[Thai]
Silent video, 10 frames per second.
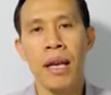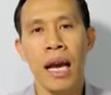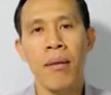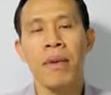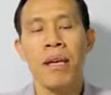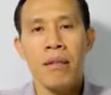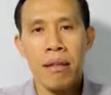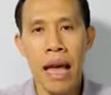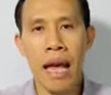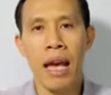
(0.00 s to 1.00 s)
นะครับ
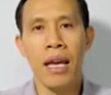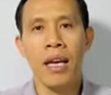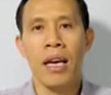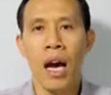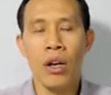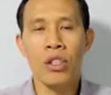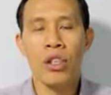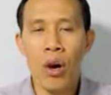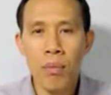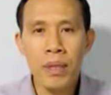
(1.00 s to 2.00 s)
แต่เขาจะ
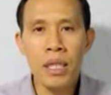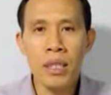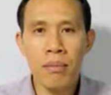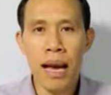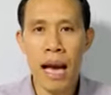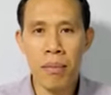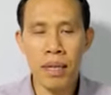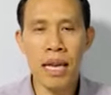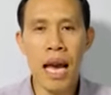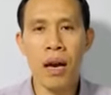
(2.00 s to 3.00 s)
ต้องพึ่งพาพ
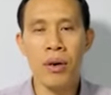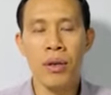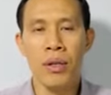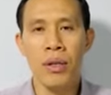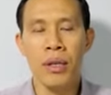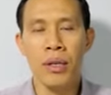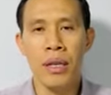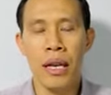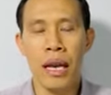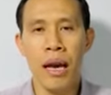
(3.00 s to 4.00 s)
ระเจ้า
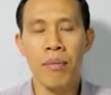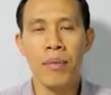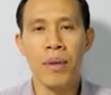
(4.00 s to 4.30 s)
นะครับ